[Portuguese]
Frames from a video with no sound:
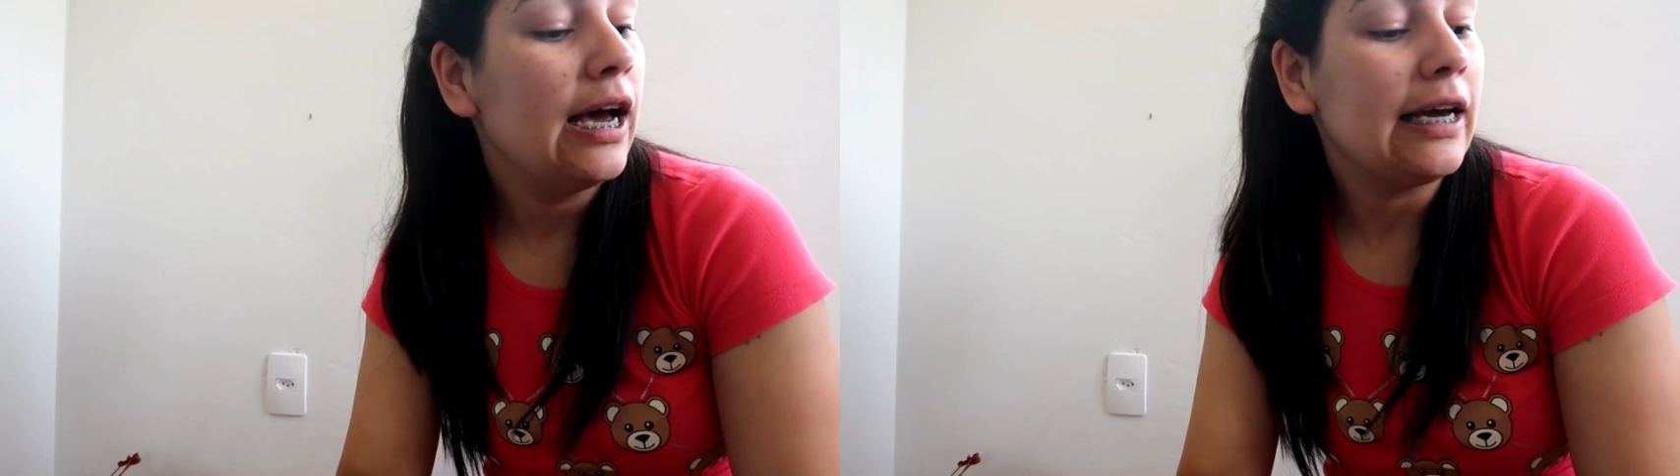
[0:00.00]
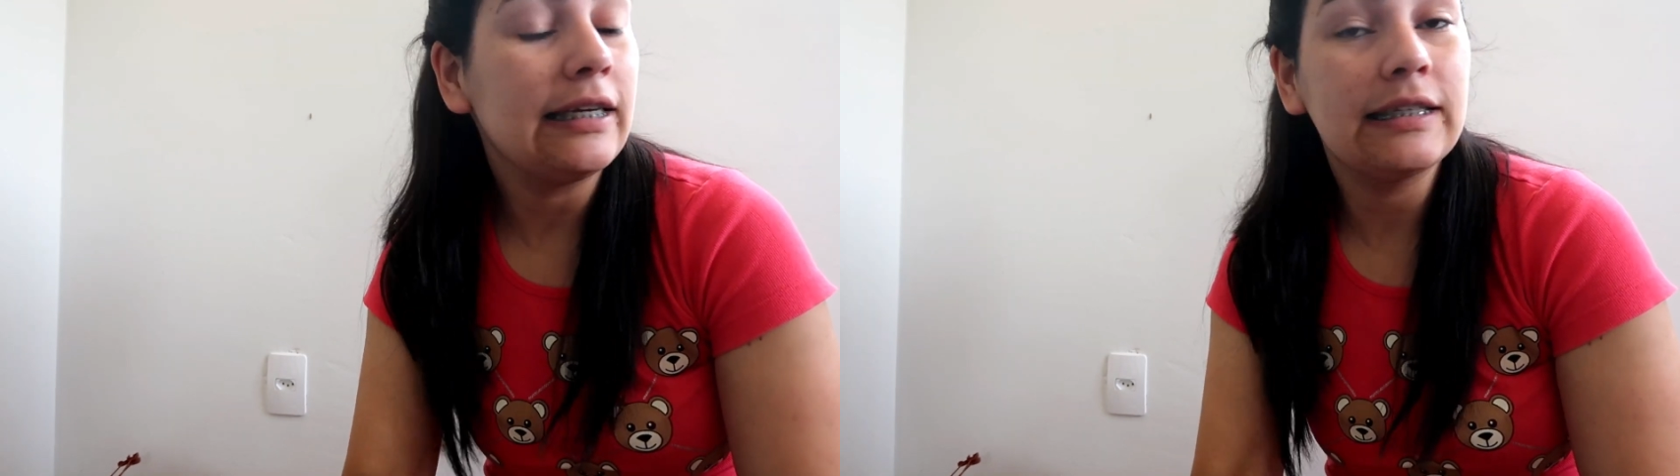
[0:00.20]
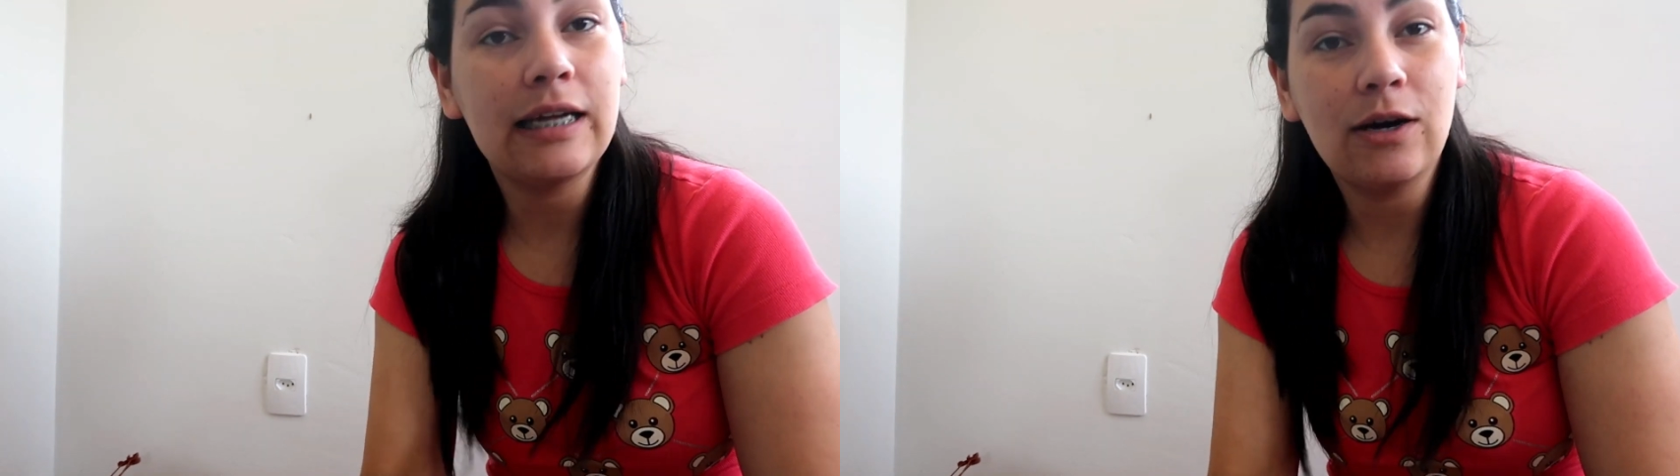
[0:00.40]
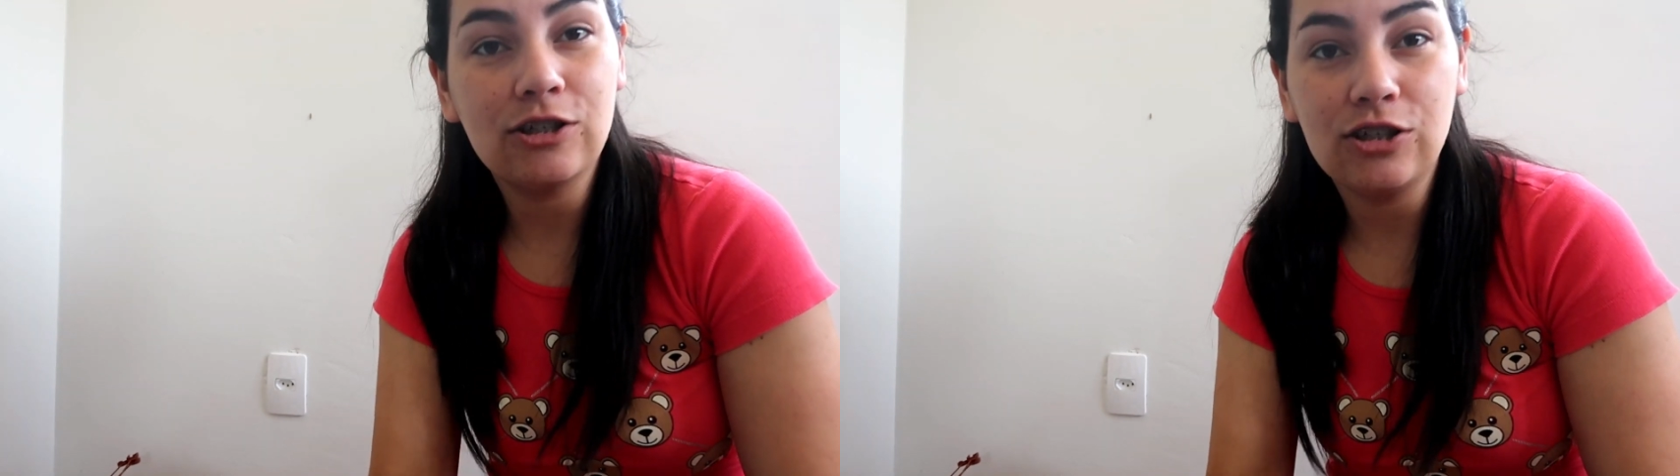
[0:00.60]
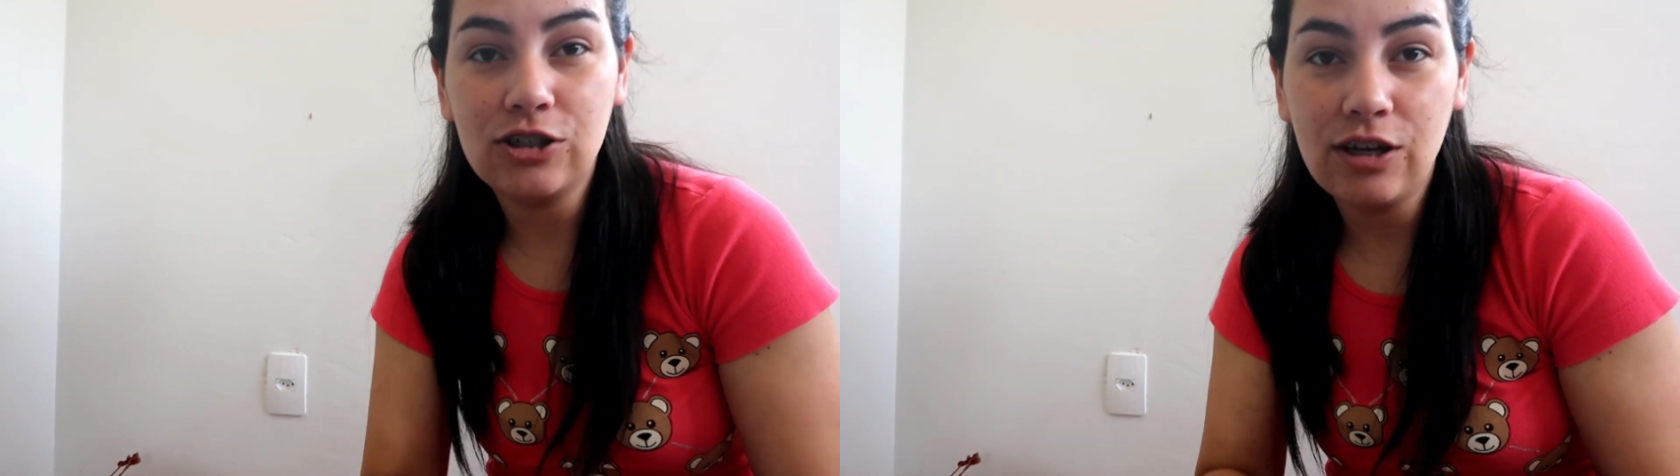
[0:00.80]
Então a
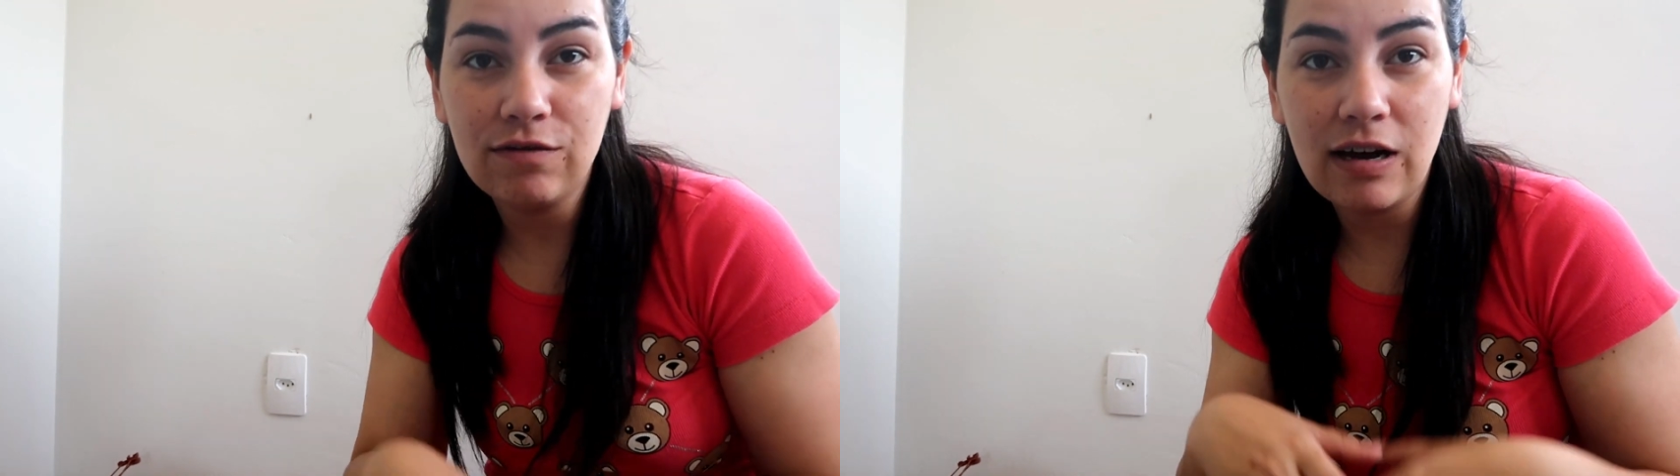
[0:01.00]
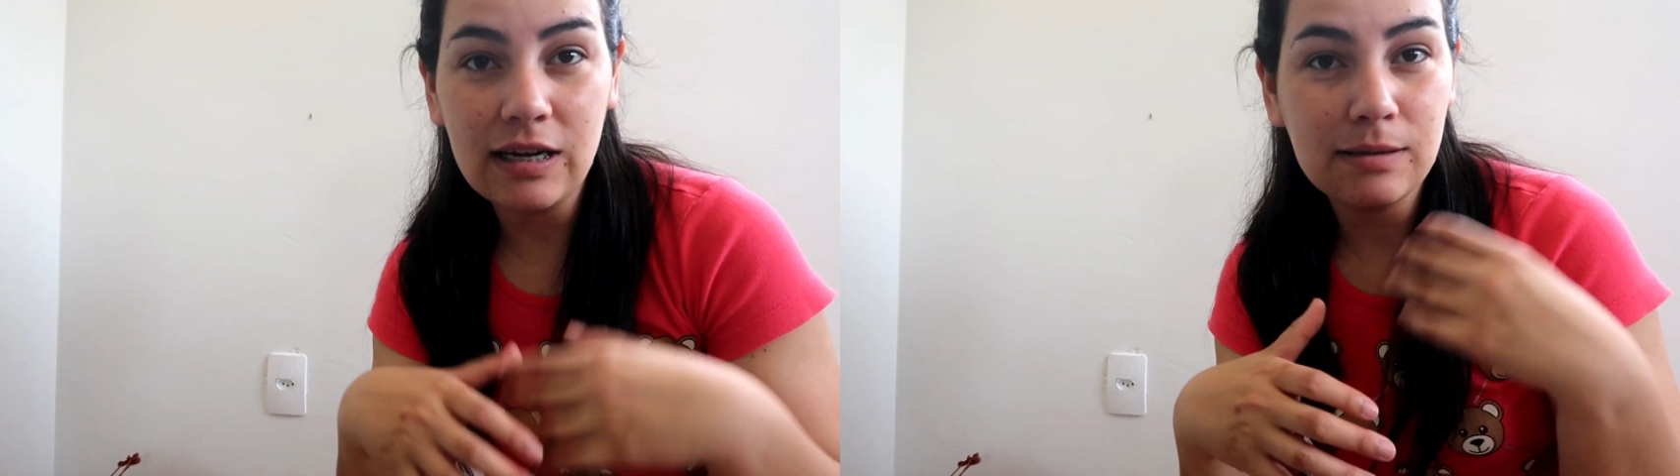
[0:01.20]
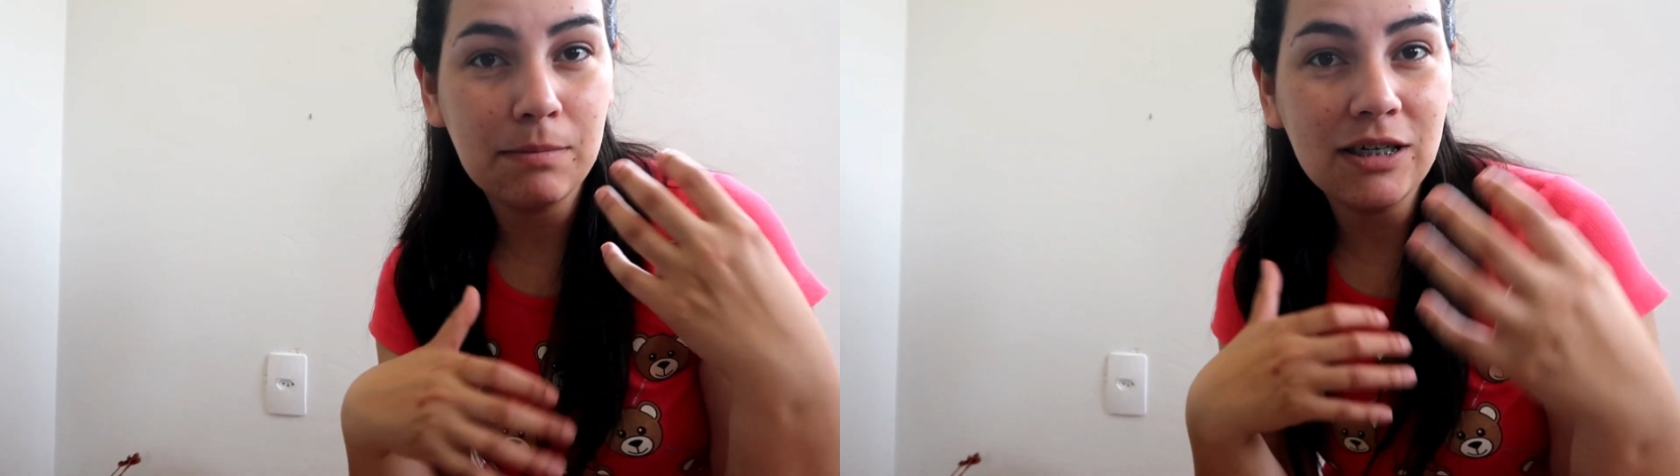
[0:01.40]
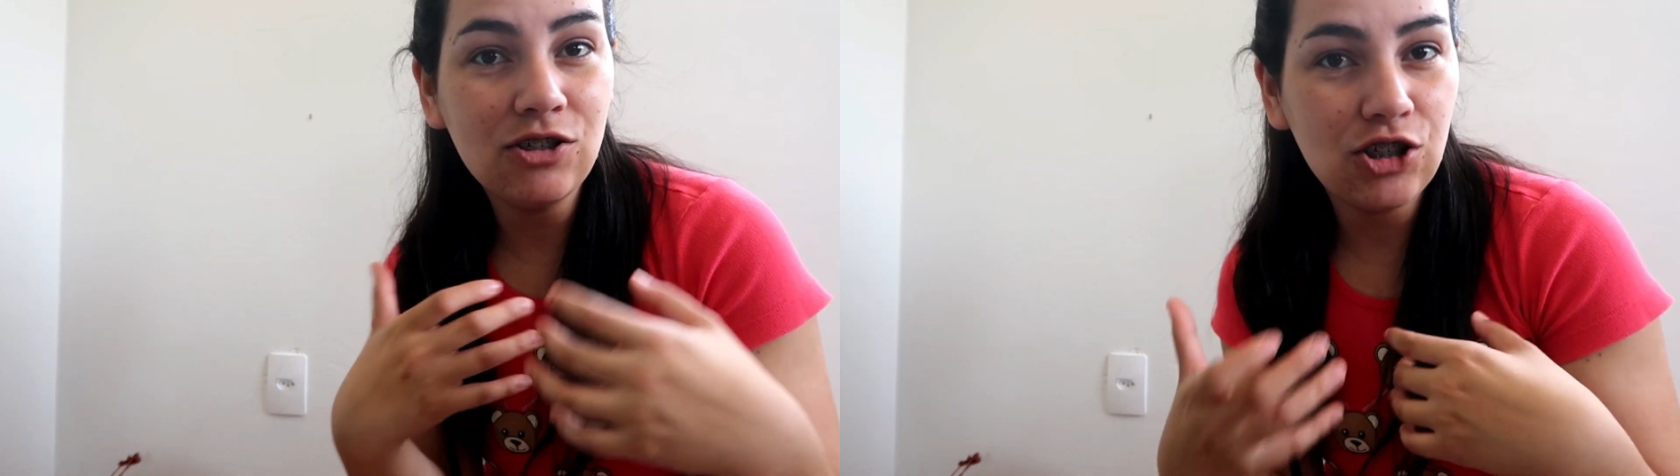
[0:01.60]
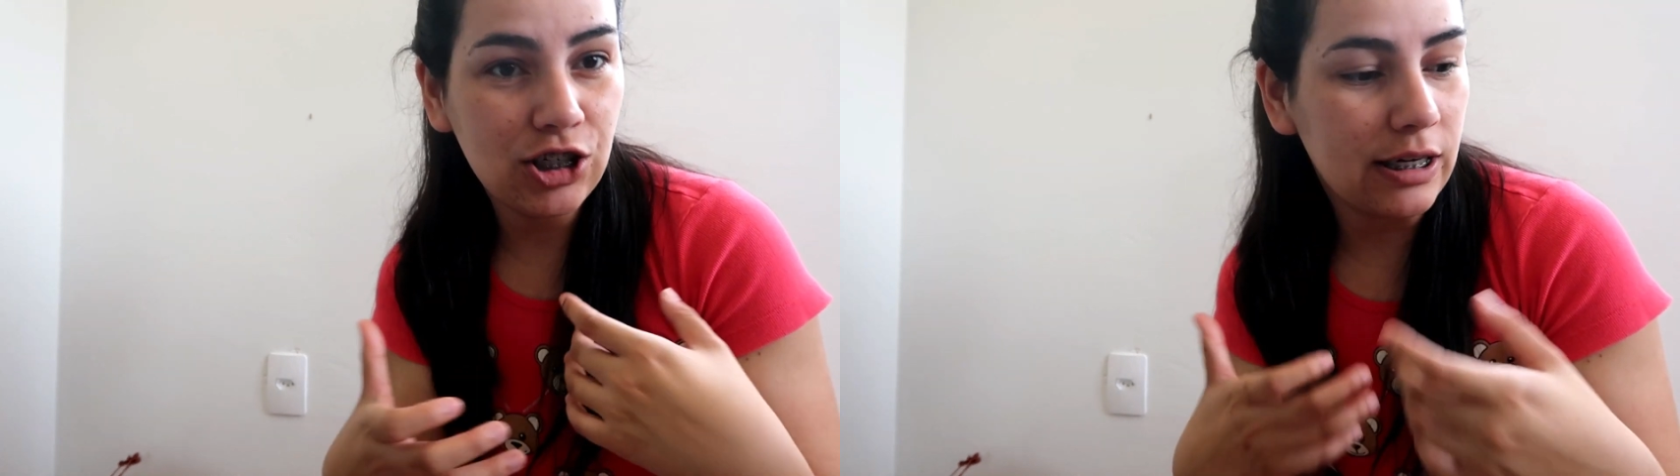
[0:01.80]
gente tem várias
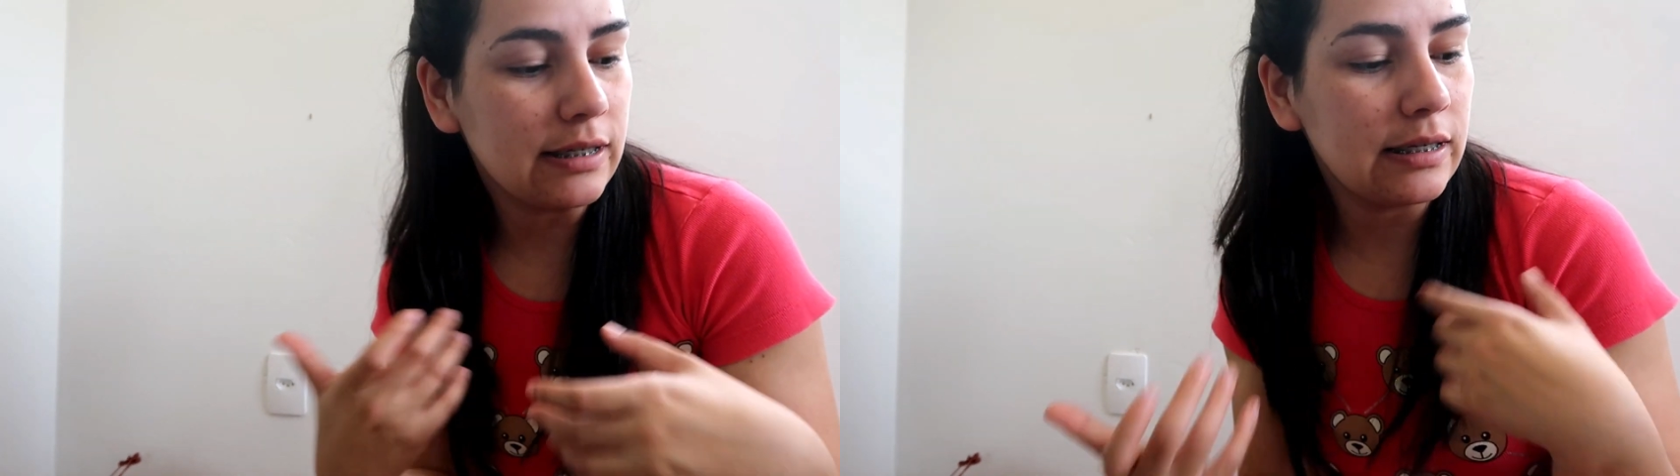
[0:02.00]
mantinhas,